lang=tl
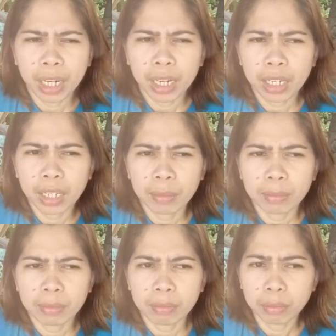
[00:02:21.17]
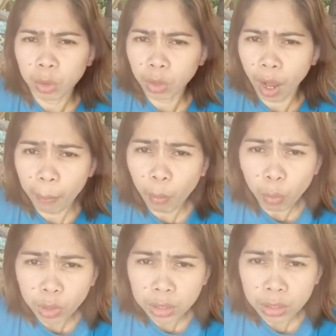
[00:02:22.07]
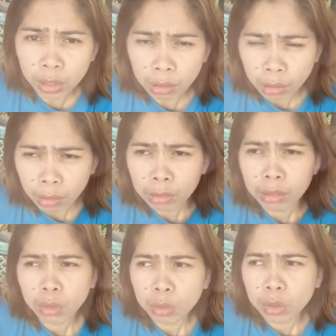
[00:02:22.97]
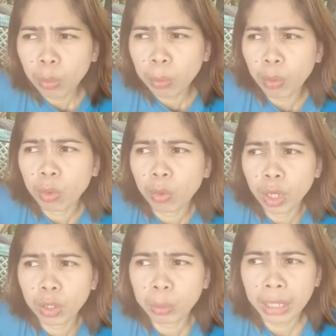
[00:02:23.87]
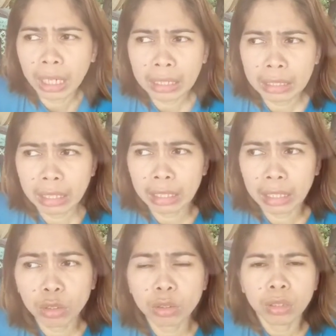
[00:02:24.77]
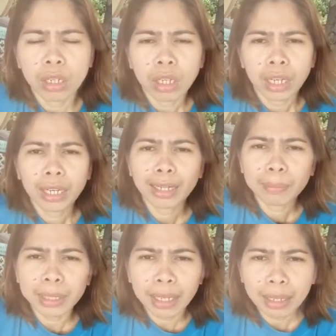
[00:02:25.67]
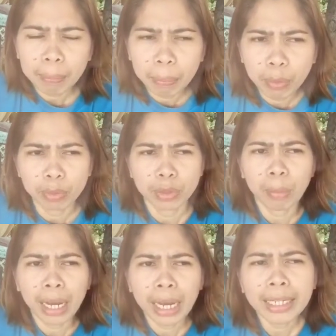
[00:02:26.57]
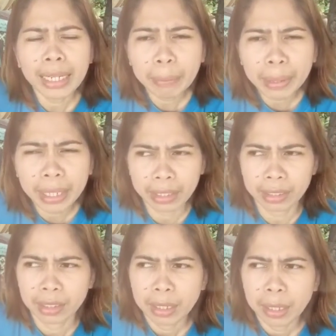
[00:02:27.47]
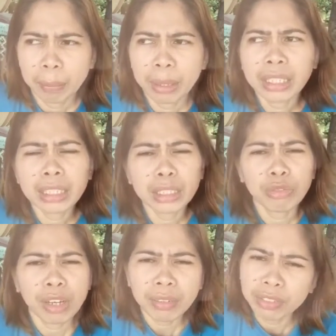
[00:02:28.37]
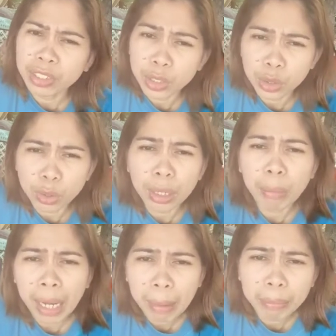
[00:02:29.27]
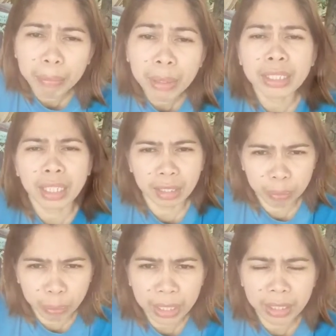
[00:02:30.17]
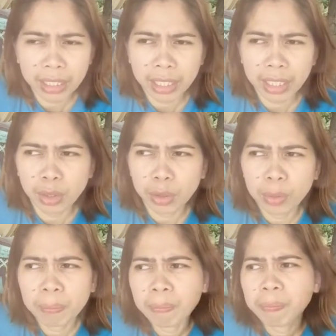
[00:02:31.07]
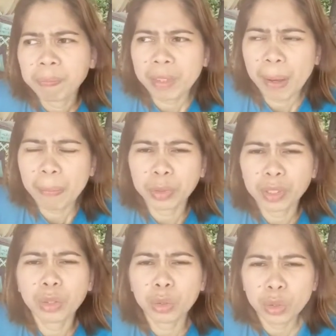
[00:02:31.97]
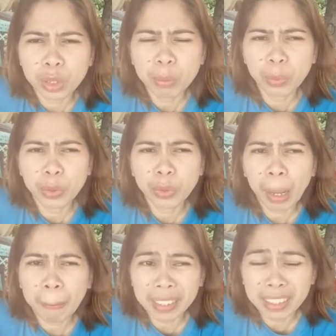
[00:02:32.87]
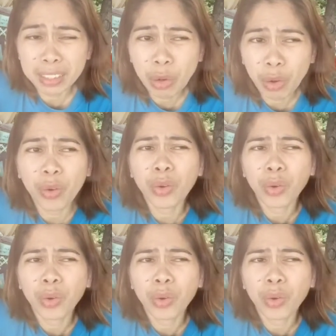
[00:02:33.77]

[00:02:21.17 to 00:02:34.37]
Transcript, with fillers: mga meron nga pong pulis eh. Tinanong daw po kung ano may nakatirang ganon. Eh, ang masaklap po sa bahay namin. May 65 years old above. May sakit pa yung tatay ko. Tapos, nandun din po yung kapatid ko,